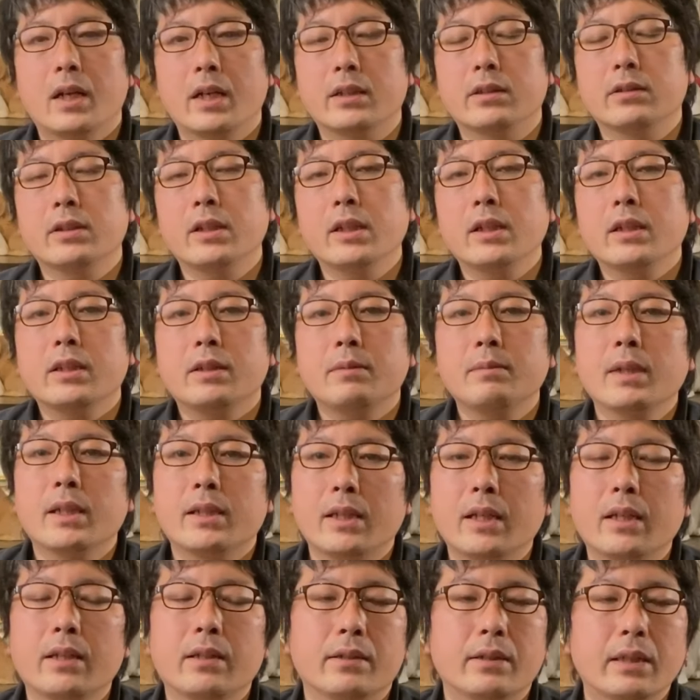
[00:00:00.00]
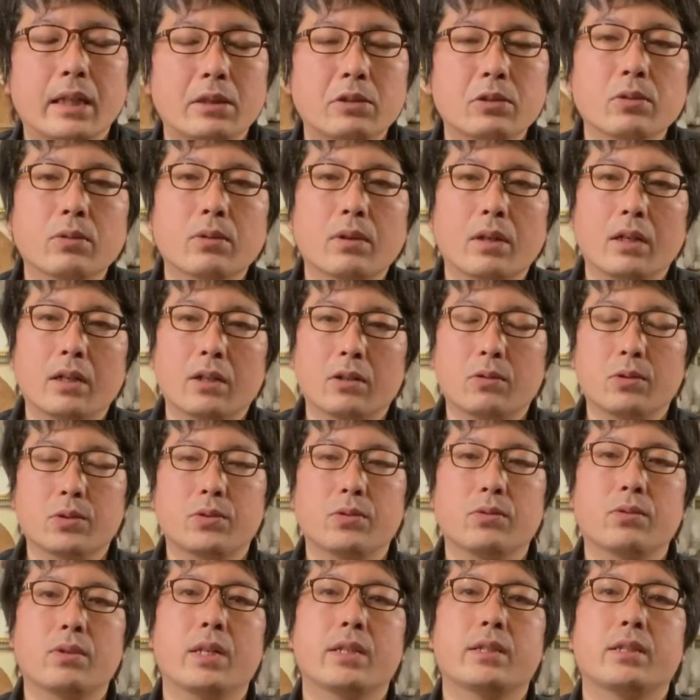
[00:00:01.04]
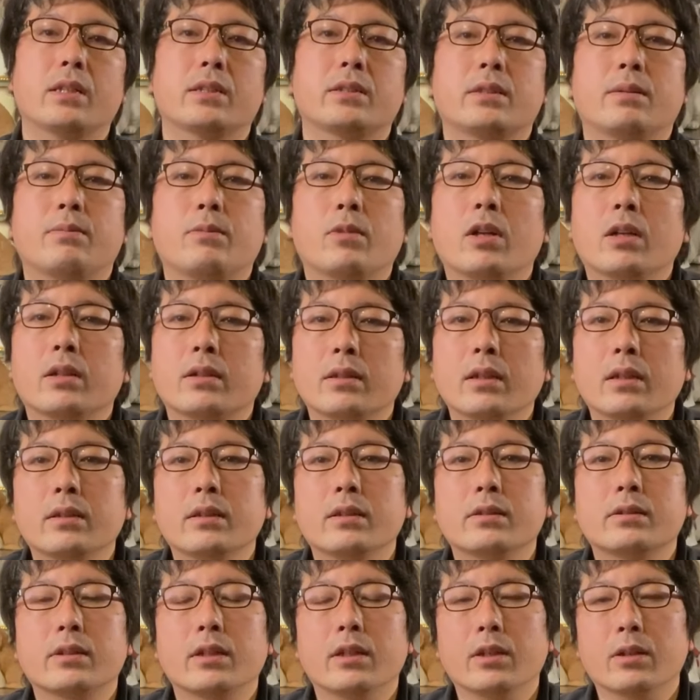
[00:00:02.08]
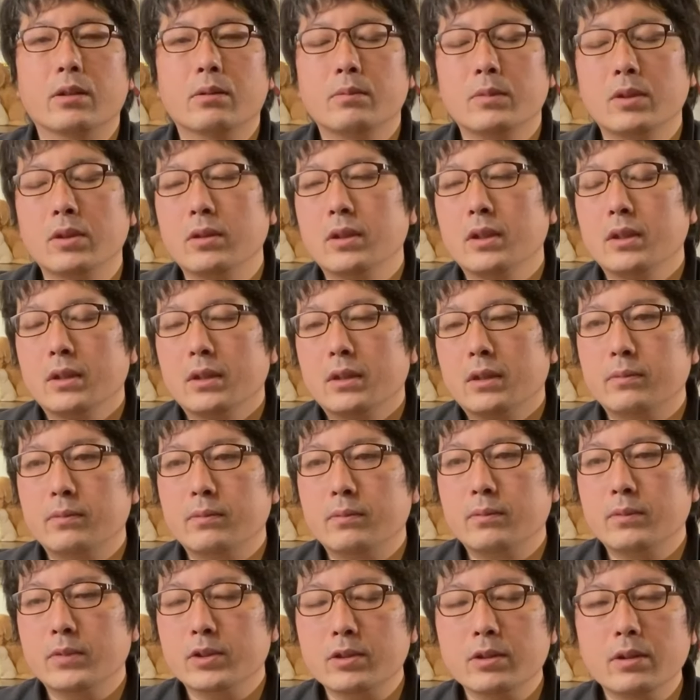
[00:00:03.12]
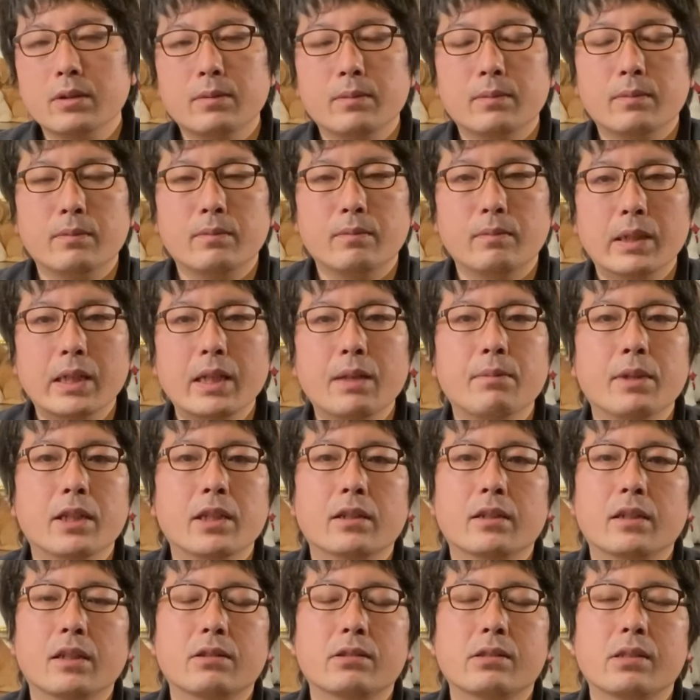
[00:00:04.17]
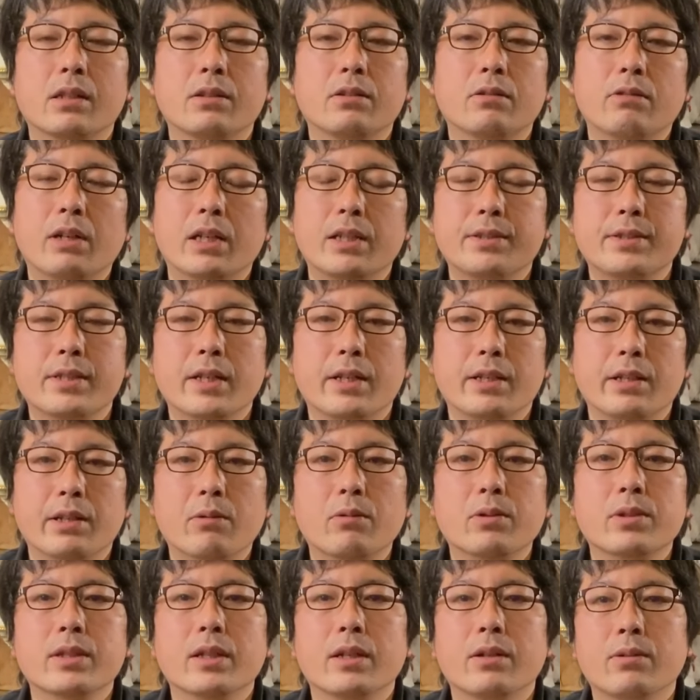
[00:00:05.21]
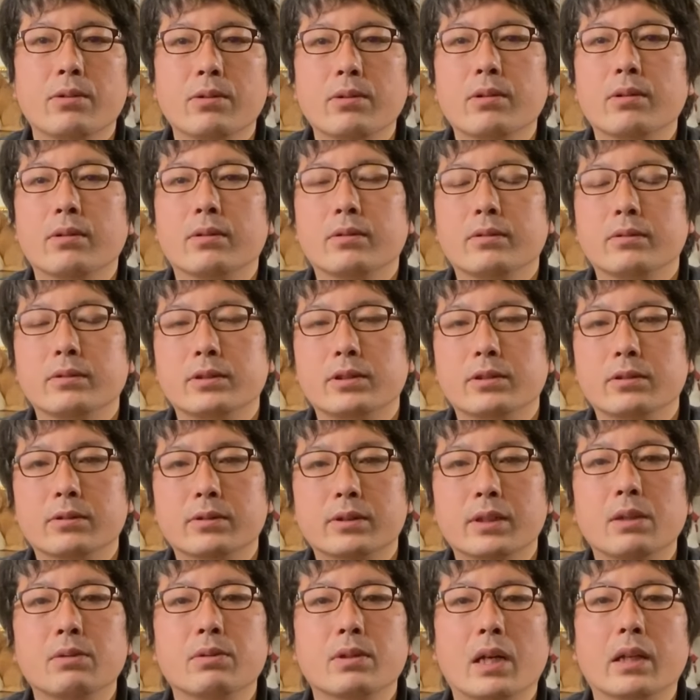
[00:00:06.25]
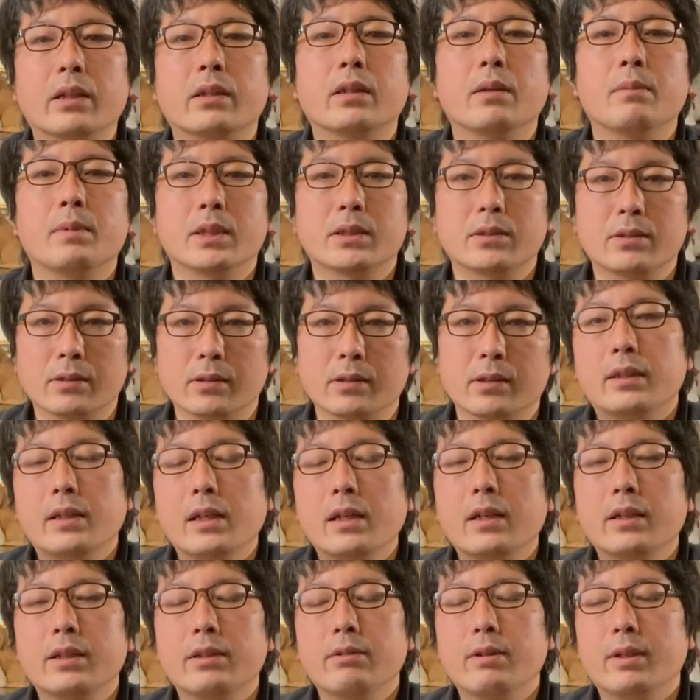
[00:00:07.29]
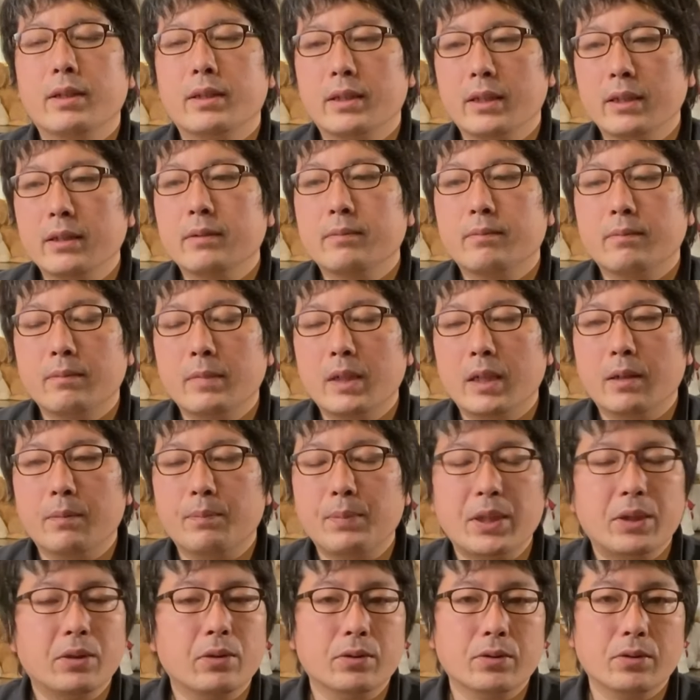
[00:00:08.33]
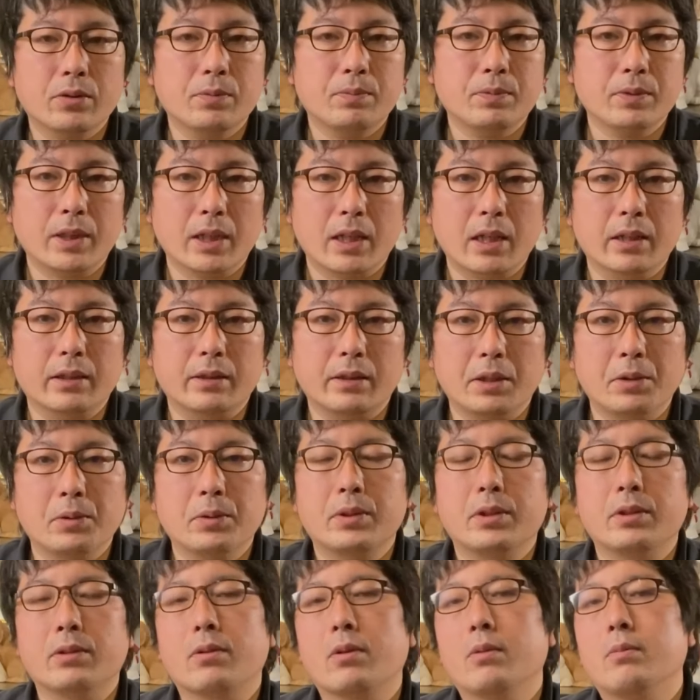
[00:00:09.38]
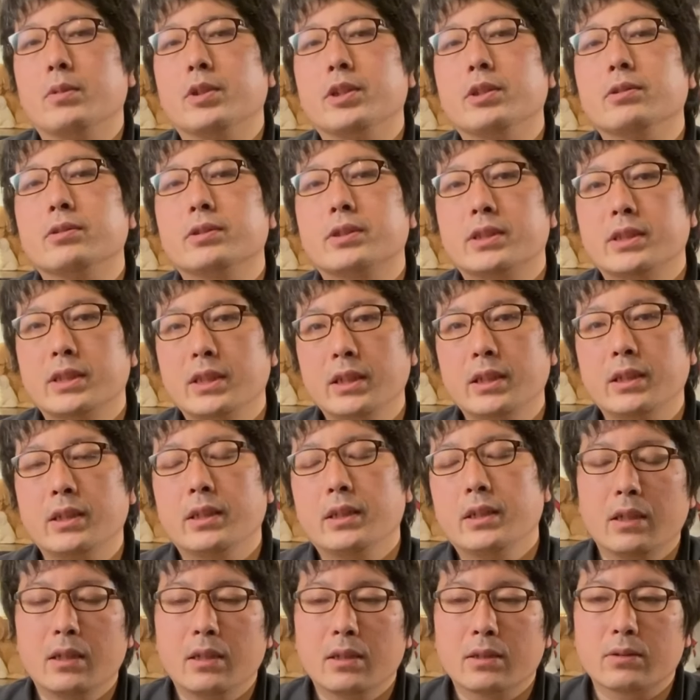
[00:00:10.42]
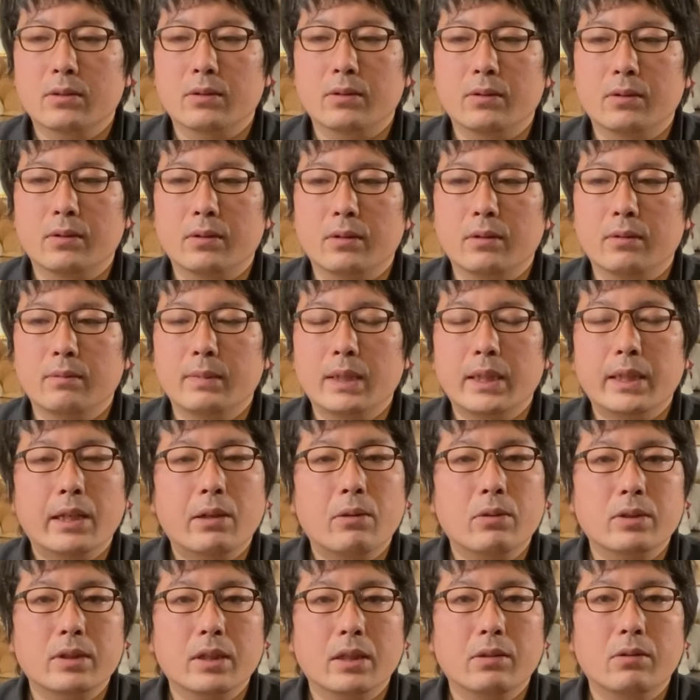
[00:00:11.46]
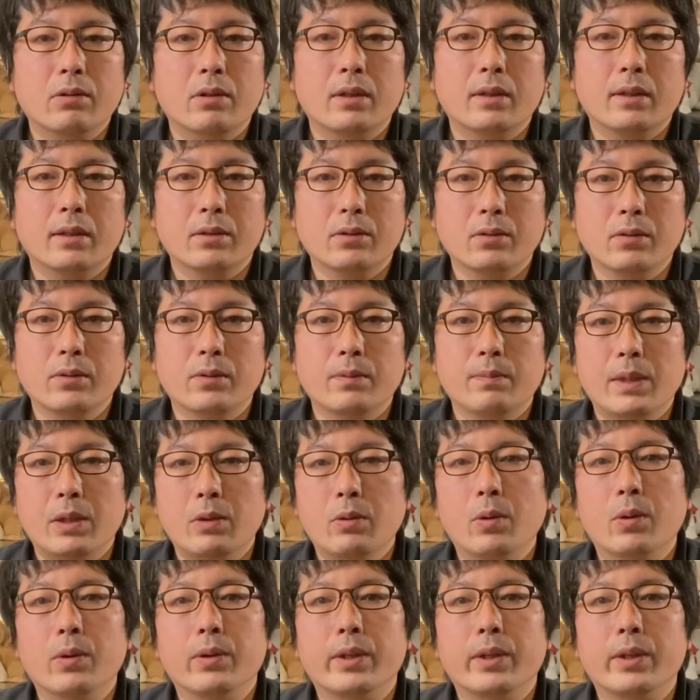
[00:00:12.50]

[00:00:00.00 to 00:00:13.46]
い、で今ね何頭かご紹介させてもらったんですけれどももちろんまだまだたくさんのワンちゃんや猫ちゃんをうちのスタッフ飼ってます中にはね、まあ、ペットショップで買ったよっていう子もいるしその、まあ、猫ちゃんとかだと、まあ、保護